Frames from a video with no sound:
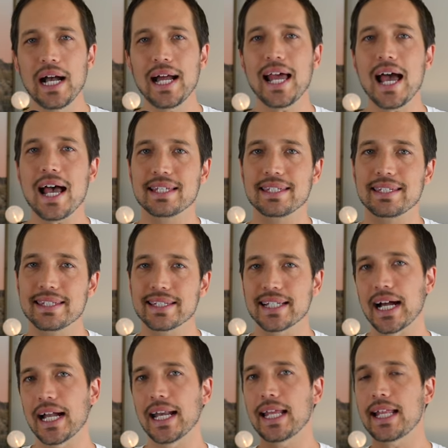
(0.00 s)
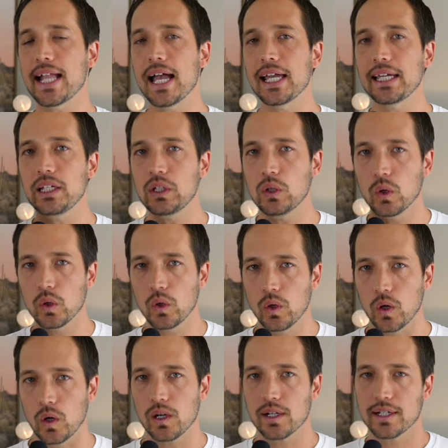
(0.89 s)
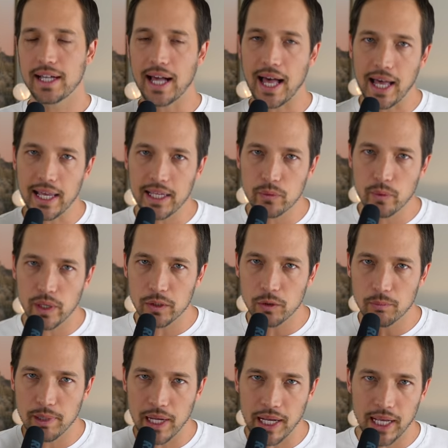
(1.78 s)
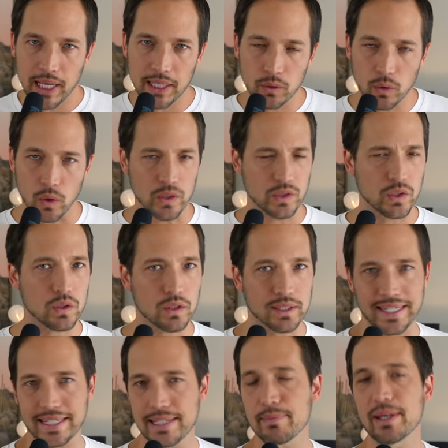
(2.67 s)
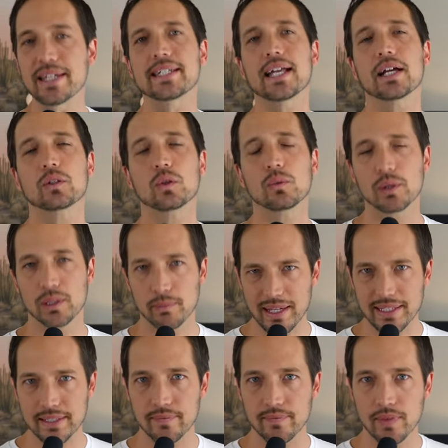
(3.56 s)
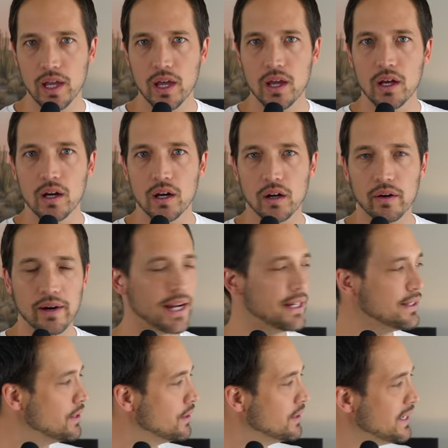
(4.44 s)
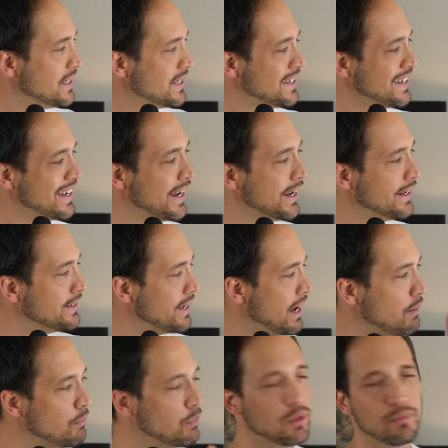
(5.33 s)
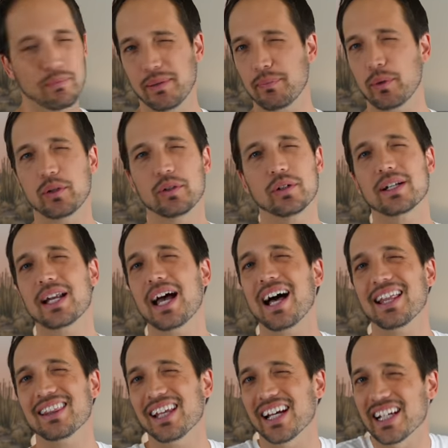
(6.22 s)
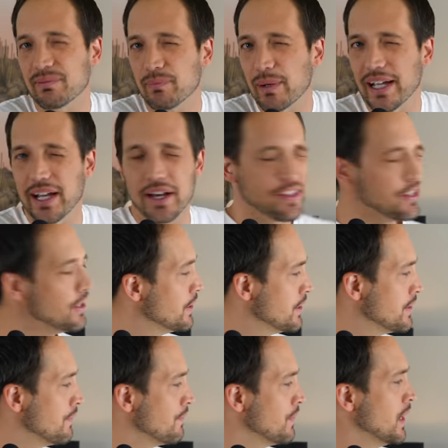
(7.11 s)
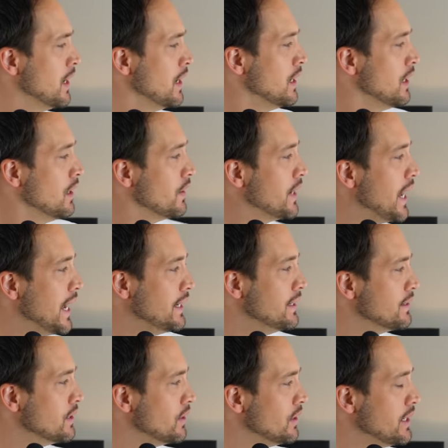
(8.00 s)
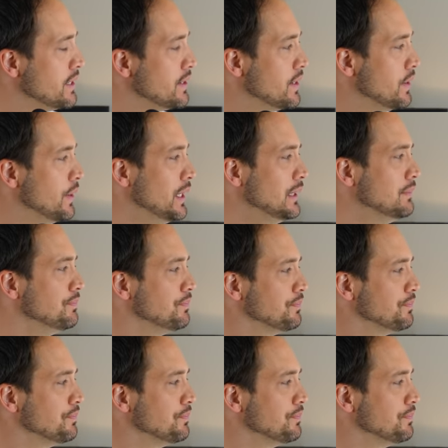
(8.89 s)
から好かれない人の会話の場合をちょっと説明したいと思います。Alright, so this is an example of people who are not liked by others. Okay, so let's do it.